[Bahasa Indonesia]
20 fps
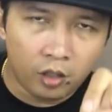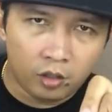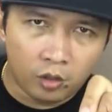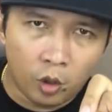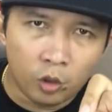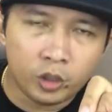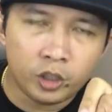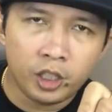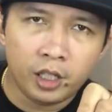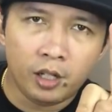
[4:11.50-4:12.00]

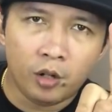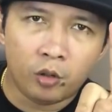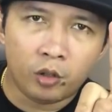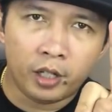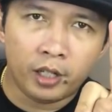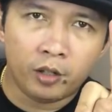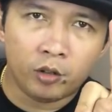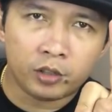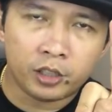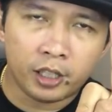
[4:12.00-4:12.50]
coaching
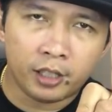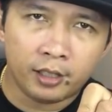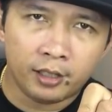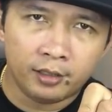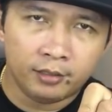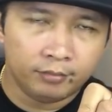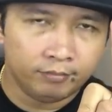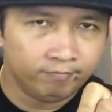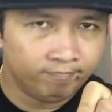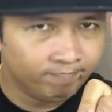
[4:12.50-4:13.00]
Okendo
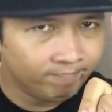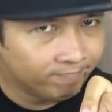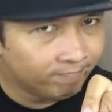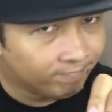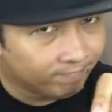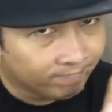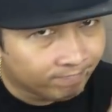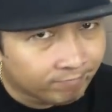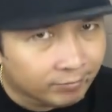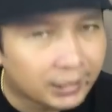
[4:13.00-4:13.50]
Channel,
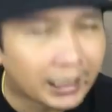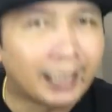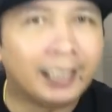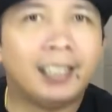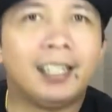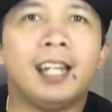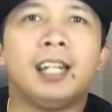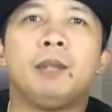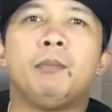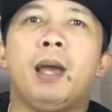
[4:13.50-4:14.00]
saya
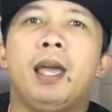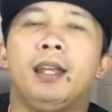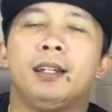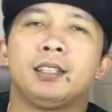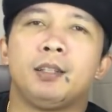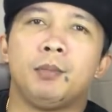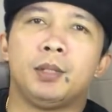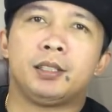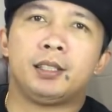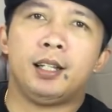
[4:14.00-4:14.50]
tidak dibayar
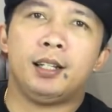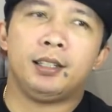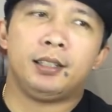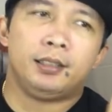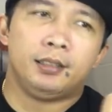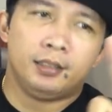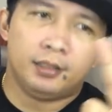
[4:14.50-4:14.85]
sama sekali.